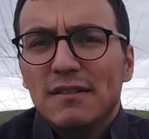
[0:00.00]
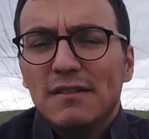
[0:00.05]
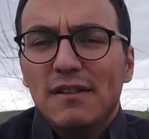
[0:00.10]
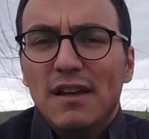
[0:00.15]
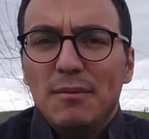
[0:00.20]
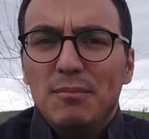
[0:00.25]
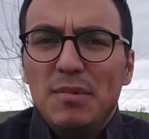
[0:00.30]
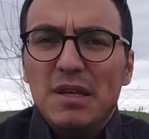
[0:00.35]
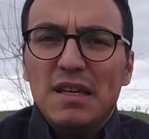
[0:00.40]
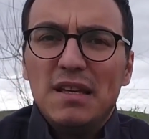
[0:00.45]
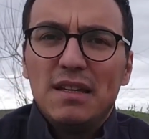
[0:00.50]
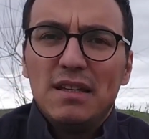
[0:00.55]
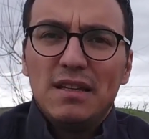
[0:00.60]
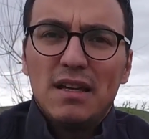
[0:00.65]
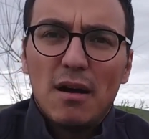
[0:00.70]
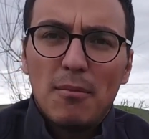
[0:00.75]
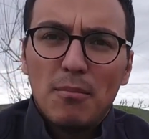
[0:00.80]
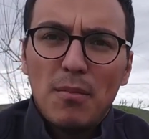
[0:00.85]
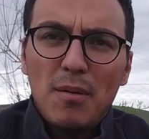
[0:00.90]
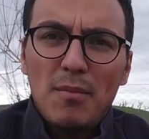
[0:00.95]
ve bir
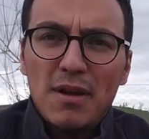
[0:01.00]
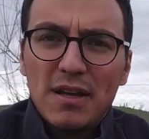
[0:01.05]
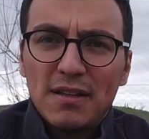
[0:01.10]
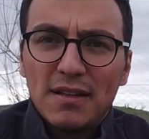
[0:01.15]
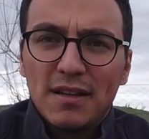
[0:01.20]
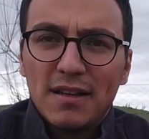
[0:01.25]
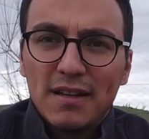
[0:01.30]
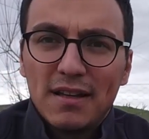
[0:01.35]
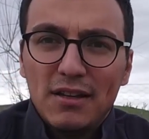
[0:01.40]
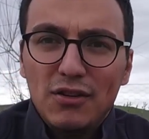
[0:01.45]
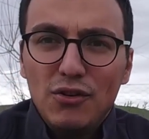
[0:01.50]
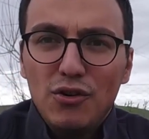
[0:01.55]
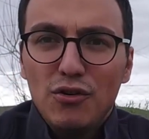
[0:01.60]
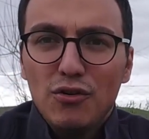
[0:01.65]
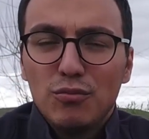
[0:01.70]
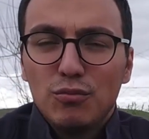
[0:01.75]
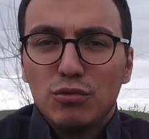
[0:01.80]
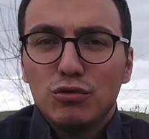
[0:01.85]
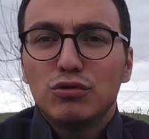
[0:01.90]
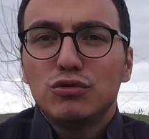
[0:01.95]
yanma meydana geliyor.
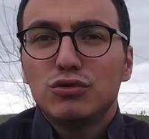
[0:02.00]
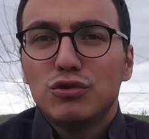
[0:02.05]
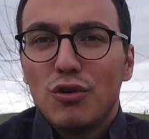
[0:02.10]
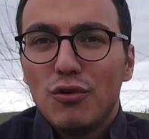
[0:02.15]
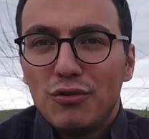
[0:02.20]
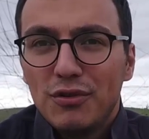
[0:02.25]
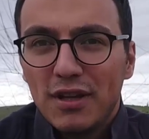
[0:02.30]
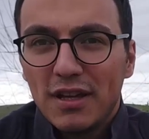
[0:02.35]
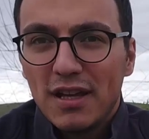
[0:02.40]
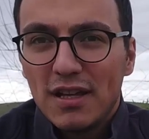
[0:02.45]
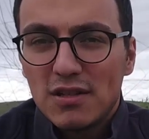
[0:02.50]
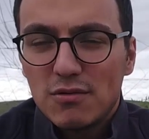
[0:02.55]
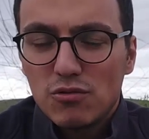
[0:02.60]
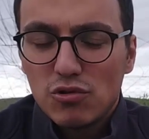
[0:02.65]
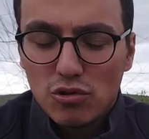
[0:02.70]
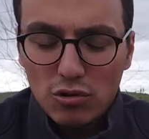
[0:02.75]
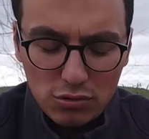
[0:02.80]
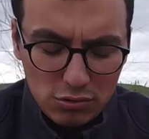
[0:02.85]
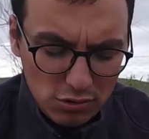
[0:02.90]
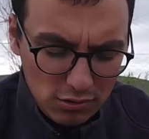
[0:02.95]
Bunun da önüne
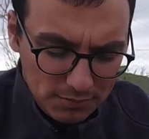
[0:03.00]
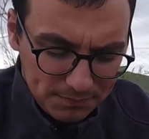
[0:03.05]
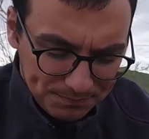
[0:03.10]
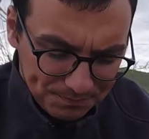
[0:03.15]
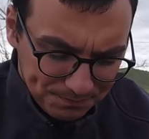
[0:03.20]
geçmiş oluyor.